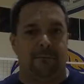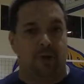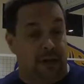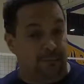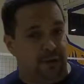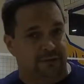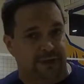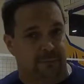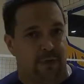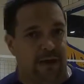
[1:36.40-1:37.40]
los equipos que
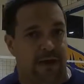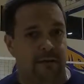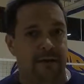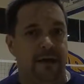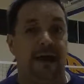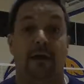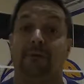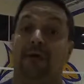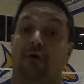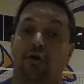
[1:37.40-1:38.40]
tenemos acá, he
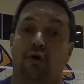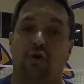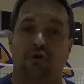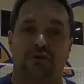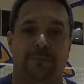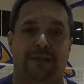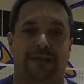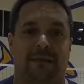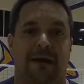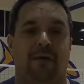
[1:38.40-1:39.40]
hablado con los coaches para
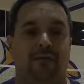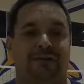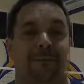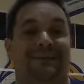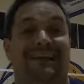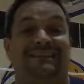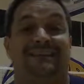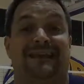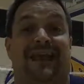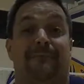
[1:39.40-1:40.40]
trabajarlo, muchas veces las
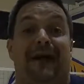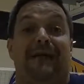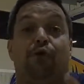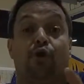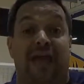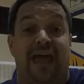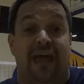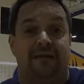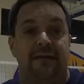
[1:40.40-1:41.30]
centrales van y bloquean,